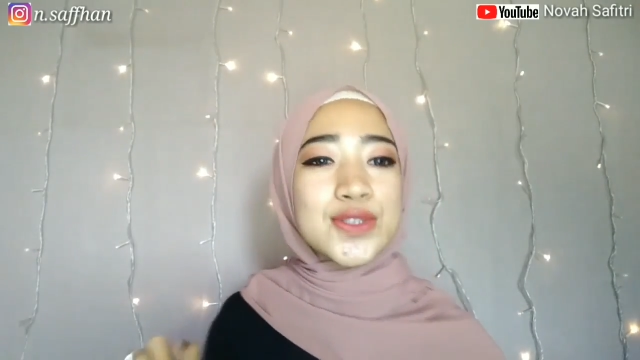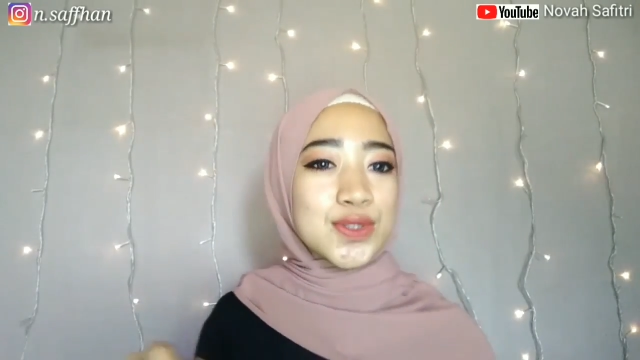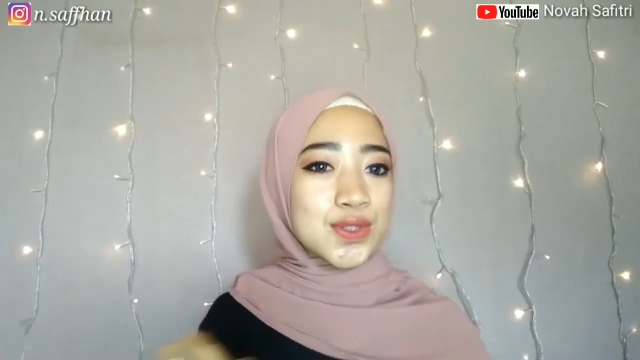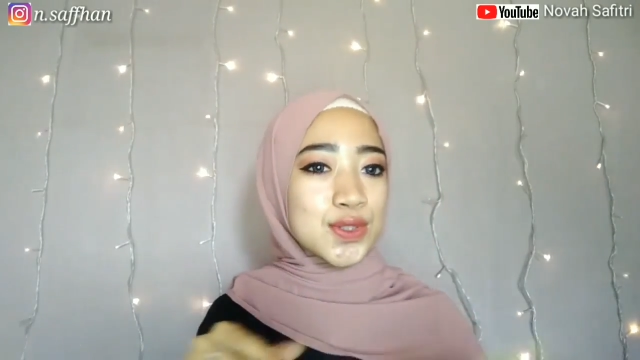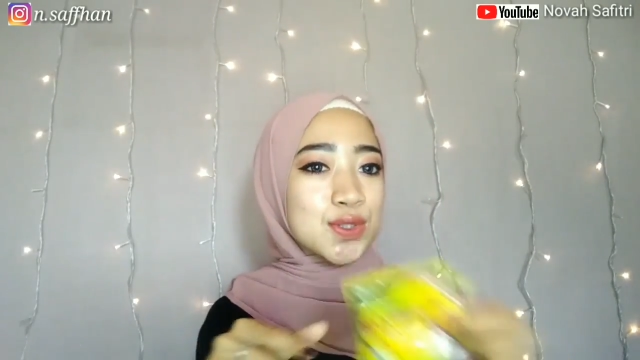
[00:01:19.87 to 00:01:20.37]

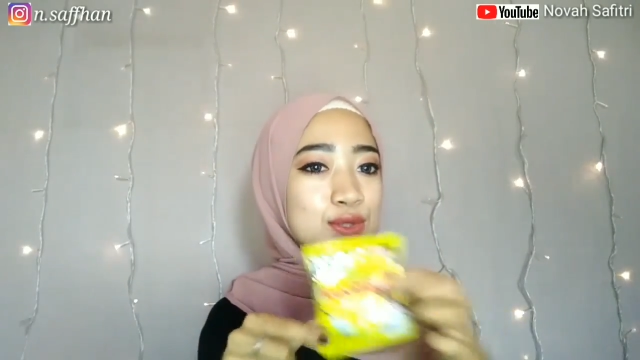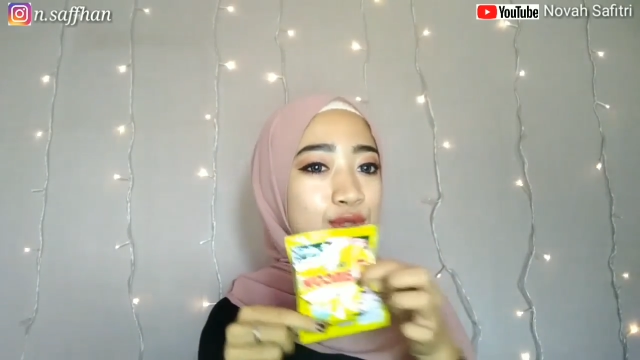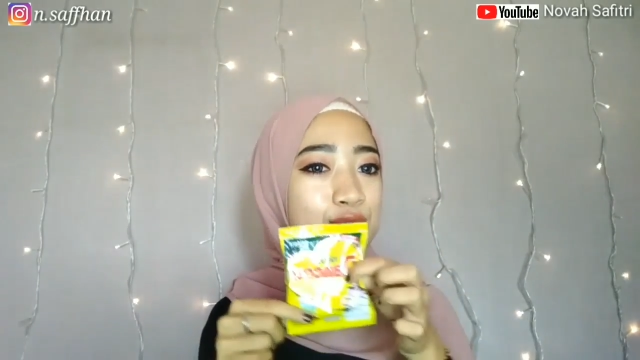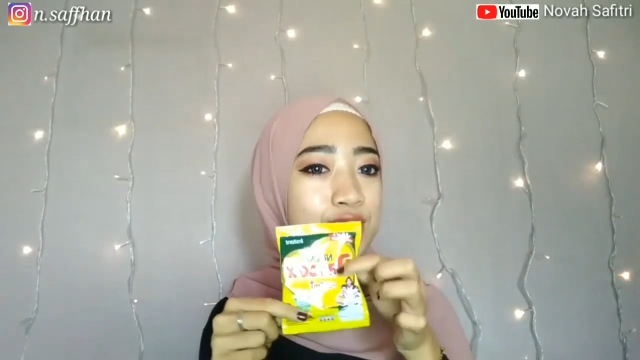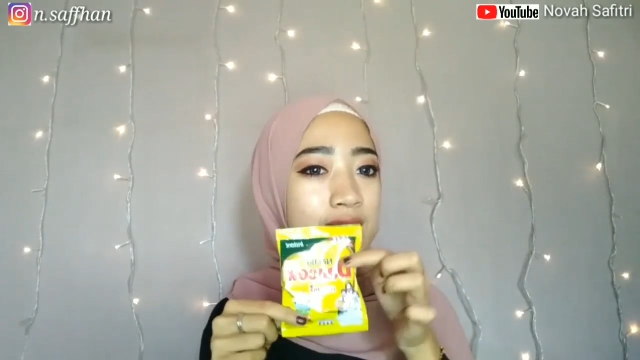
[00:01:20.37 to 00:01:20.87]

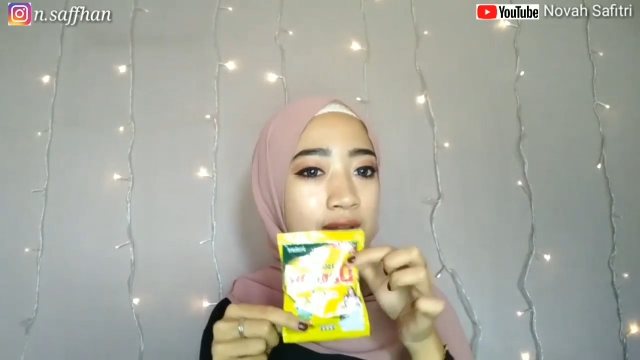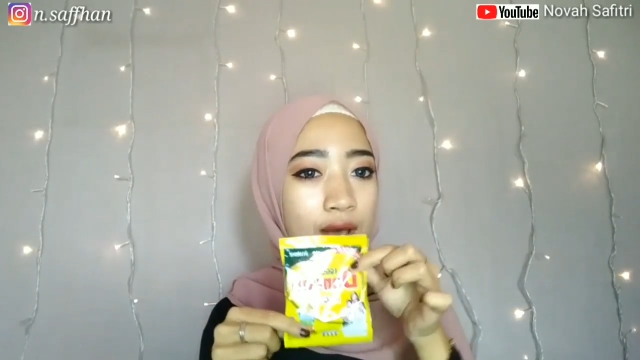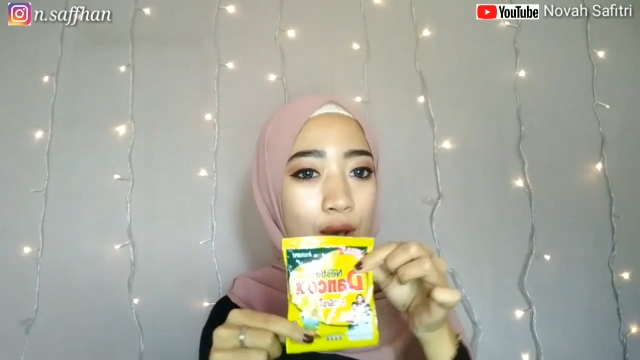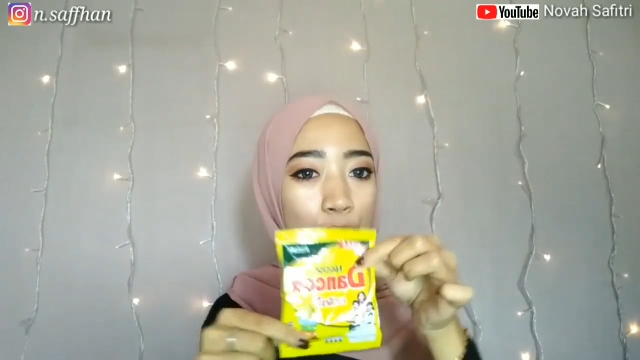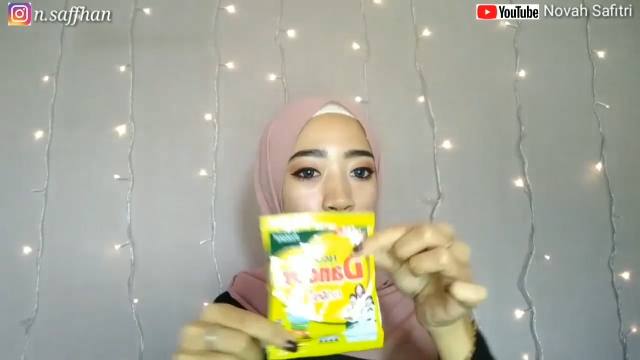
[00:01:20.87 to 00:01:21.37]
susu
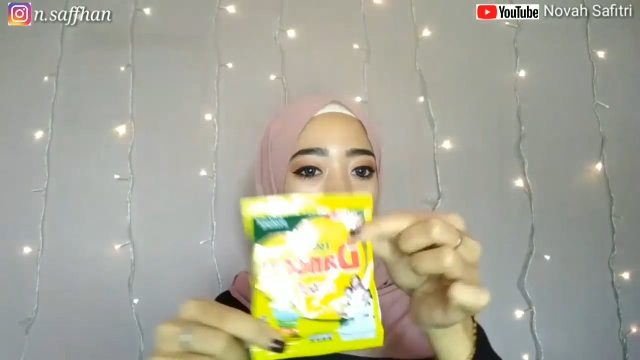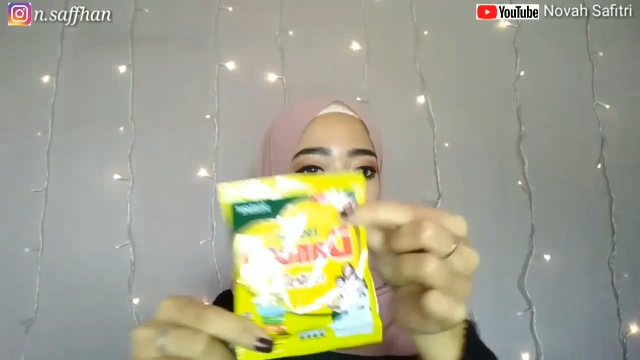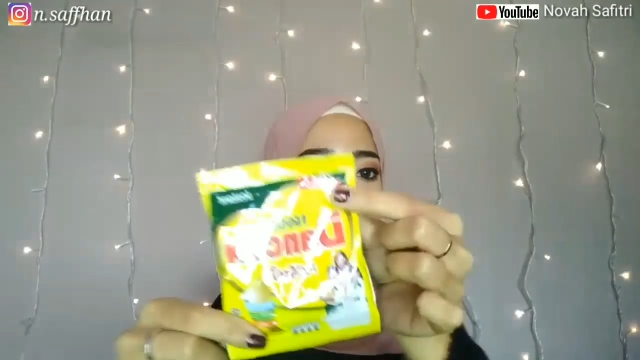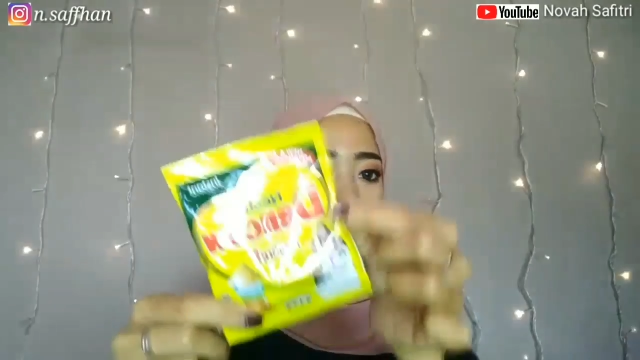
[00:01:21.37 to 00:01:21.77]
dengkau.